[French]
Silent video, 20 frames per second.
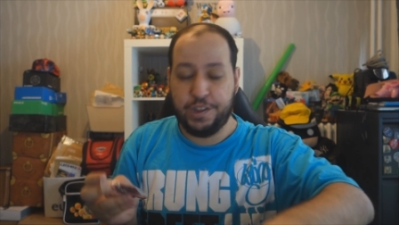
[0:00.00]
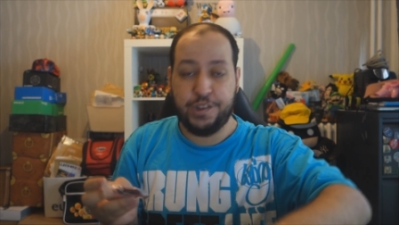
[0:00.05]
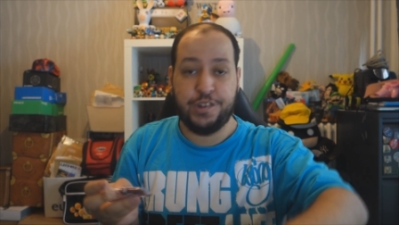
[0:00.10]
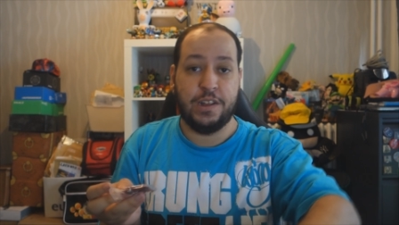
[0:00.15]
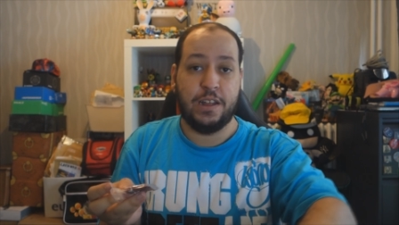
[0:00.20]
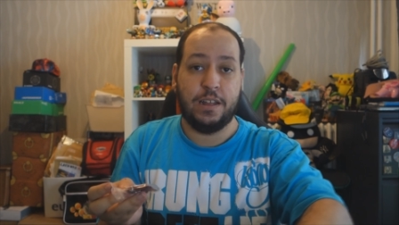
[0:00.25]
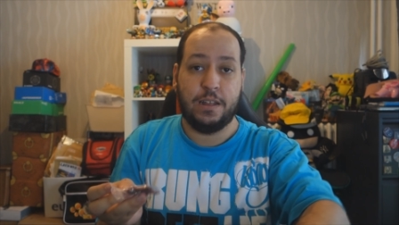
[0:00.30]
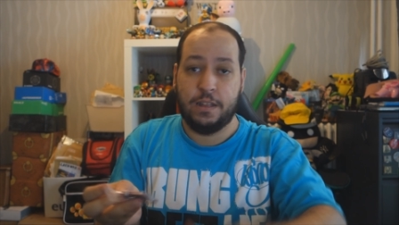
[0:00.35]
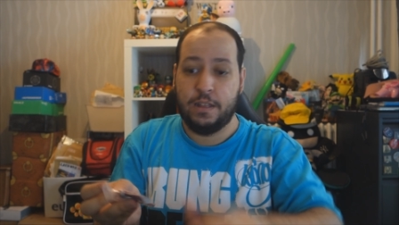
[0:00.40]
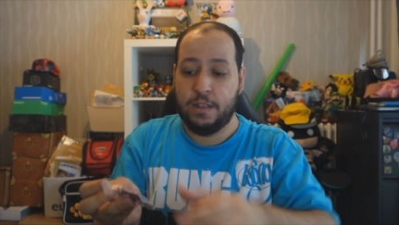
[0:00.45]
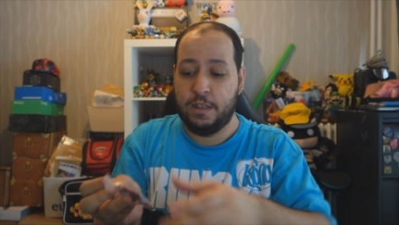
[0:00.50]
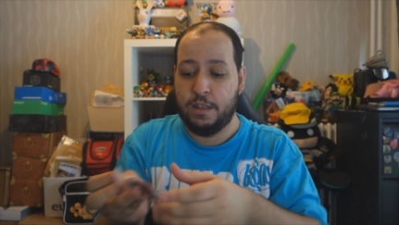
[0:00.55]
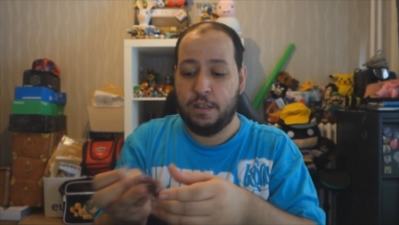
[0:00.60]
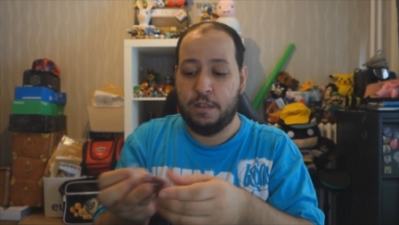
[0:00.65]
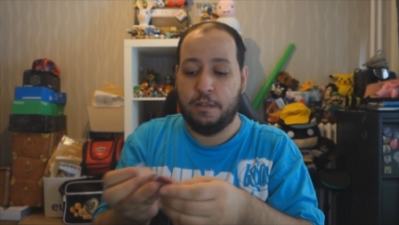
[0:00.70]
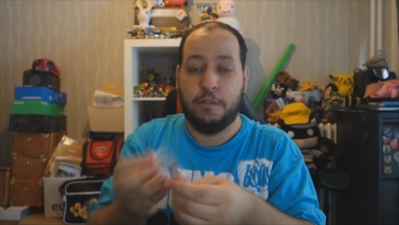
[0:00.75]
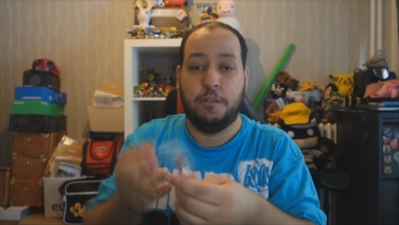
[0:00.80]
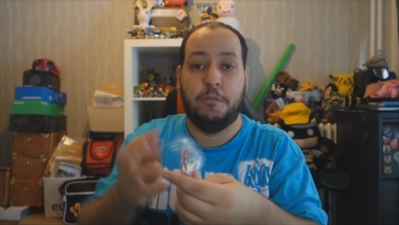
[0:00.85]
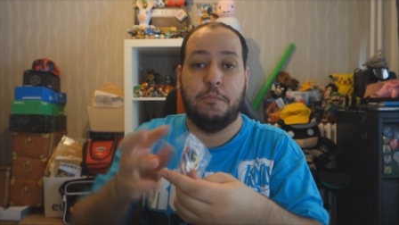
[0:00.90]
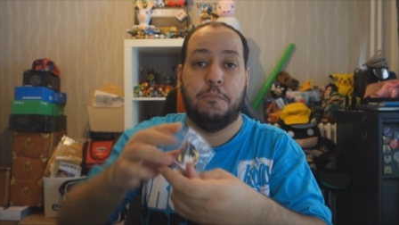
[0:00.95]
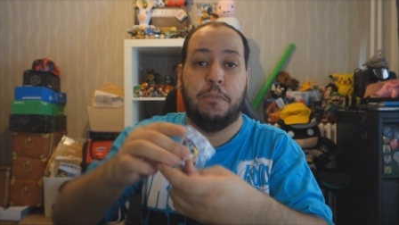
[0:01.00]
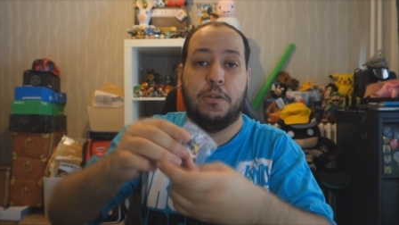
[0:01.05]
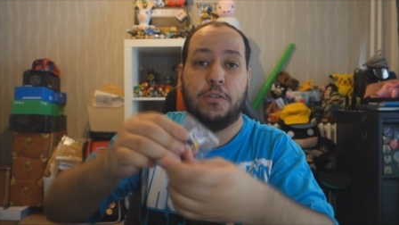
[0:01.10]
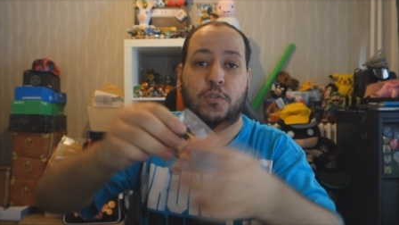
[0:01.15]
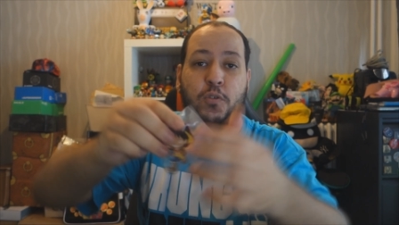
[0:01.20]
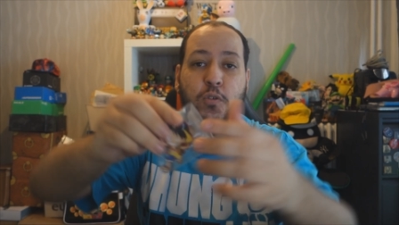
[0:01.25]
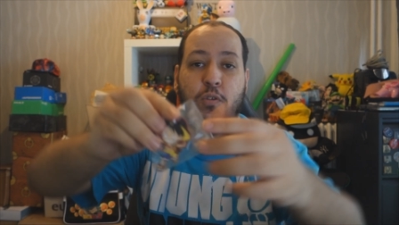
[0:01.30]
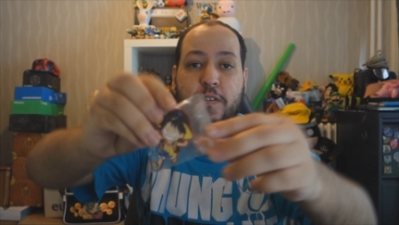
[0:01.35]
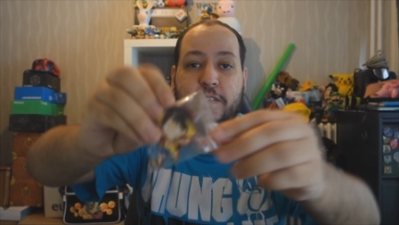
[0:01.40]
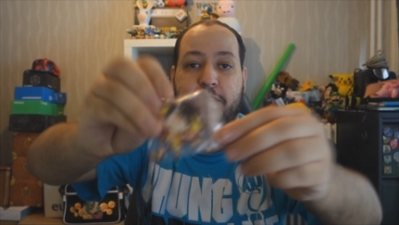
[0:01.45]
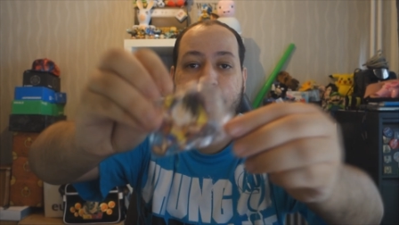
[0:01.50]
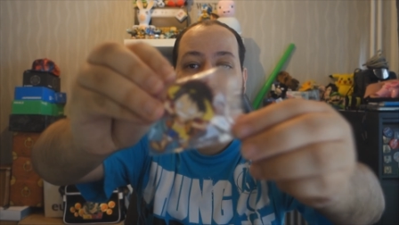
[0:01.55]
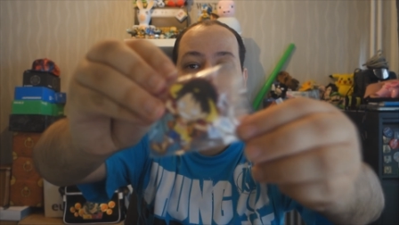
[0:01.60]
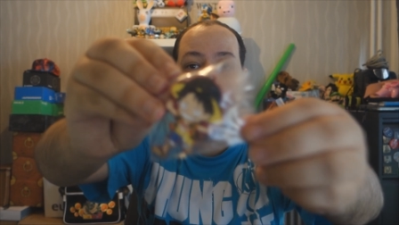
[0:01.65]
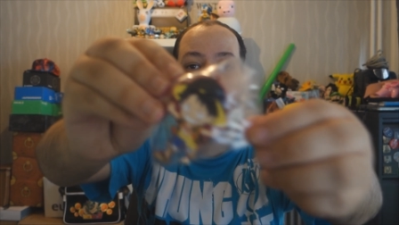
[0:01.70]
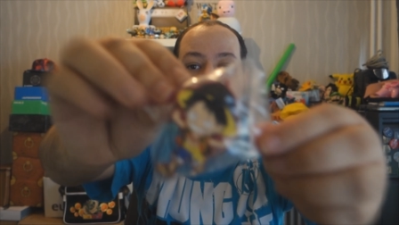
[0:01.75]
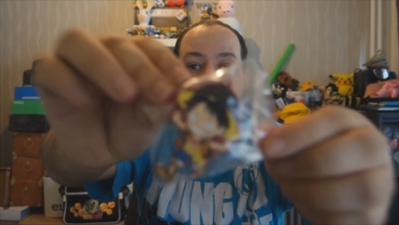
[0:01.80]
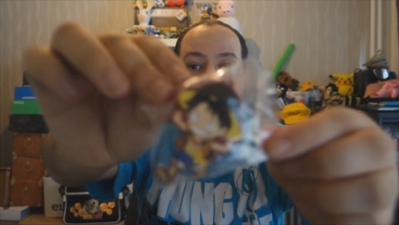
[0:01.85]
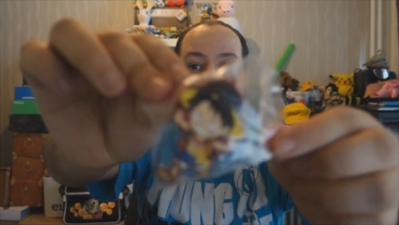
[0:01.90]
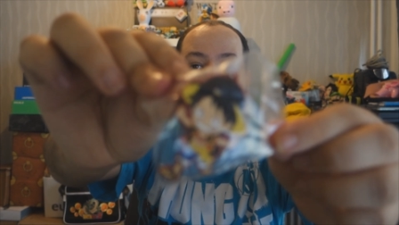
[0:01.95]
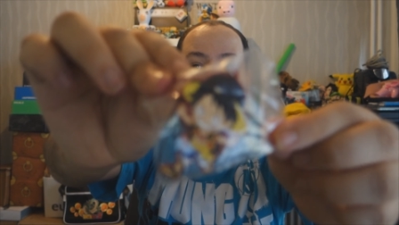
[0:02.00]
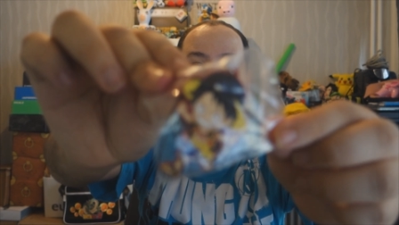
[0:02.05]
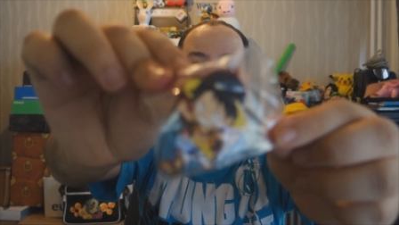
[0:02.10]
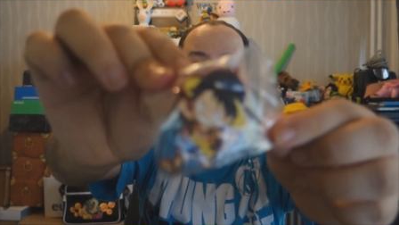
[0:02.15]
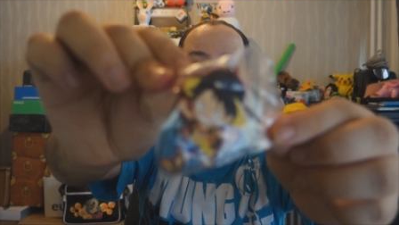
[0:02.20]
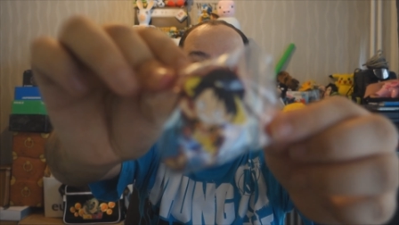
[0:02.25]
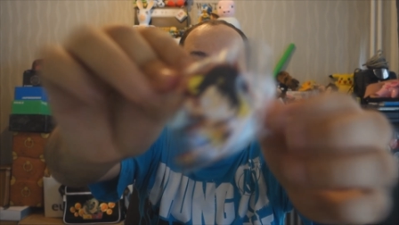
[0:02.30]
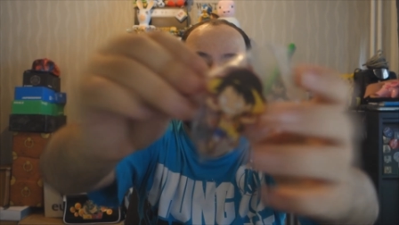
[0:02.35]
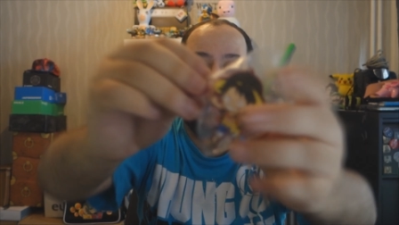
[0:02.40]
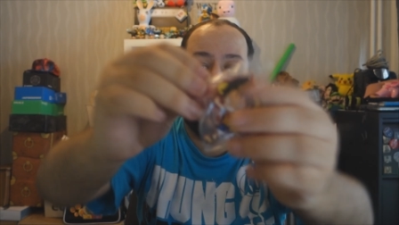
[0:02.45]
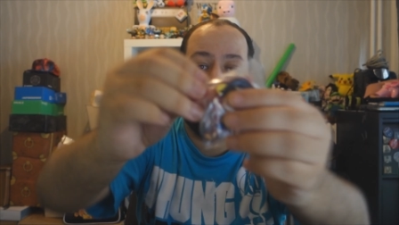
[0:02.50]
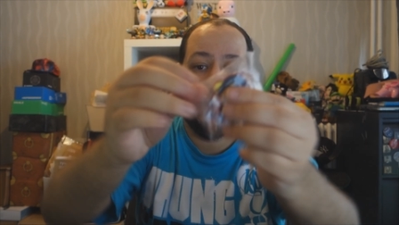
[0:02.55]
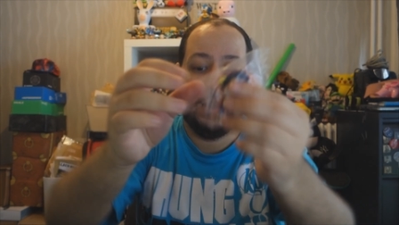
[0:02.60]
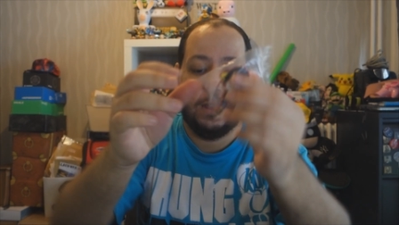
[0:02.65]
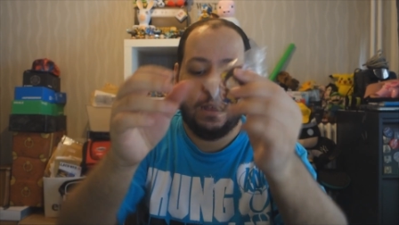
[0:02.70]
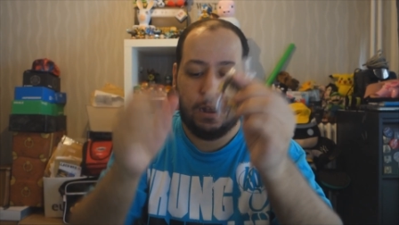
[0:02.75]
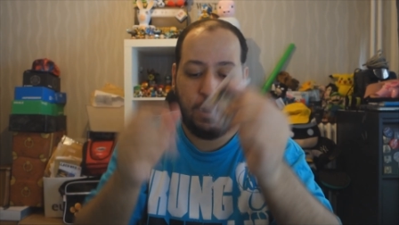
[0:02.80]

déjà, parce que c'est Luffy.